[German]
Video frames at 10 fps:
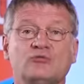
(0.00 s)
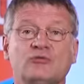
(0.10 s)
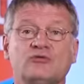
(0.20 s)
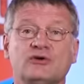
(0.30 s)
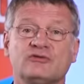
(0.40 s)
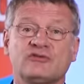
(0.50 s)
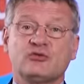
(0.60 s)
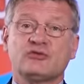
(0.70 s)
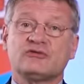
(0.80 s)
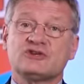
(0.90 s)

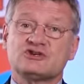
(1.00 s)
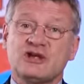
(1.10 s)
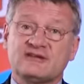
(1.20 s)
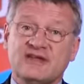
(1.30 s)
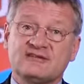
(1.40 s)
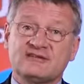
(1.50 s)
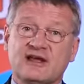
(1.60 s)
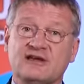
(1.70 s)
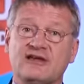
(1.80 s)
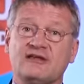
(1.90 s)
Bevorzugen Sie stattdessen
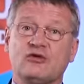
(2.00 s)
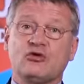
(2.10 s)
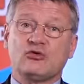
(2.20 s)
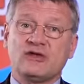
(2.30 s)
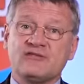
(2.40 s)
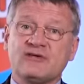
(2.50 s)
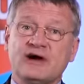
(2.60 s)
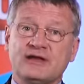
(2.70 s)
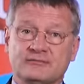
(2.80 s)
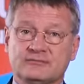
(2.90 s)
eine
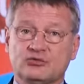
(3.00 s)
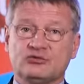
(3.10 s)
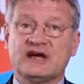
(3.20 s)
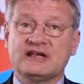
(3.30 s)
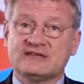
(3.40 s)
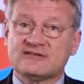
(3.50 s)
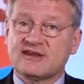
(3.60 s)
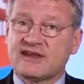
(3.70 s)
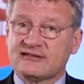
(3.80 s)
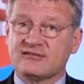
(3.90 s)
ideologiefreie und
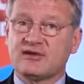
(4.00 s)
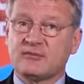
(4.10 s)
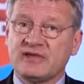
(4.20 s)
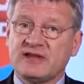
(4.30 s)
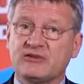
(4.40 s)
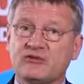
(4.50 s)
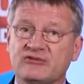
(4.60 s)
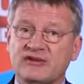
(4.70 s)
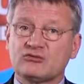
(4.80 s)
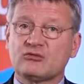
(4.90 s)
altersgerechte Familien- und
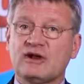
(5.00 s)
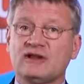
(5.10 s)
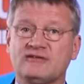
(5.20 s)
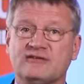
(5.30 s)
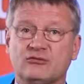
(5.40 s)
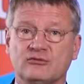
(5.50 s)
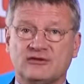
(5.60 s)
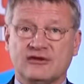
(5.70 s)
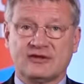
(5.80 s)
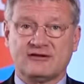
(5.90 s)
Sexualerziehung
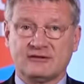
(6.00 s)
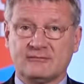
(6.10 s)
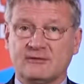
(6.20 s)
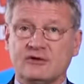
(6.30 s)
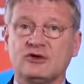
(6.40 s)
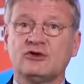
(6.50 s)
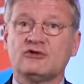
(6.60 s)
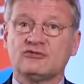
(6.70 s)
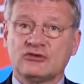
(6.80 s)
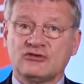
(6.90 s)
unserer Kinder,
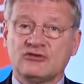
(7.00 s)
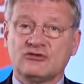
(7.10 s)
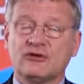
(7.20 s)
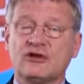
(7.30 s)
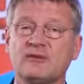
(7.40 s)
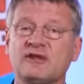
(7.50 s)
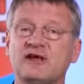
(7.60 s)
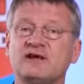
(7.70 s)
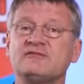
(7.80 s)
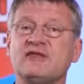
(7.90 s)
sollten Sie doch lieber die
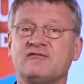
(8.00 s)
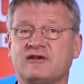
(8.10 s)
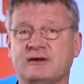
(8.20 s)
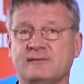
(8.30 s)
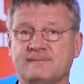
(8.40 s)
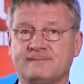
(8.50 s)
AfD wählen.